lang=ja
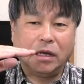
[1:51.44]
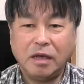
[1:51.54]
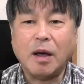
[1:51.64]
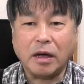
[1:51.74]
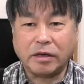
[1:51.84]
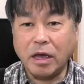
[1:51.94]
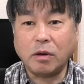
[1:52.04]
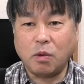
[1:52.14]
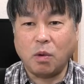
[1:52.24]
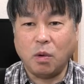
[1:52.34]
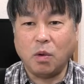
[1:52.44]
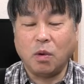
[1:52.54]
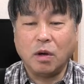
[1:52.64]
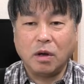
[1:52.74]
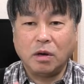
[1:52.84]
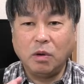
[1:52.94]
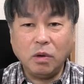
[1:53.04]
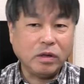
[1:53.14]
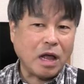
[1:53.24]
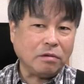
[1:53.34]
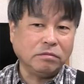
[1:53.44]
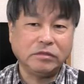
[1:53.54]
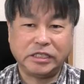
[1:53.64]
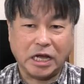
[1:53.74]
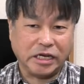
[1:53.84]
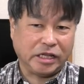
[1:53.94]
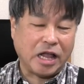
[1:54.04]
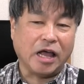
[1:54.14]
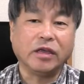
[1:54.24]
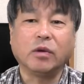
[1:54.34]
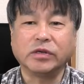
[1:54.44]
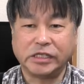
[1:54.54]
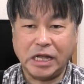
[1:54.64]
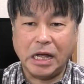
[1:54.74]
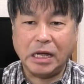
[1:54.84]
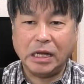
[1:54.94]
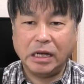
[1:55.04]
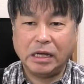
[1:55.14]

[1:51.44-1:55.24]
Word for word: あ、結構ローダウン車に対応した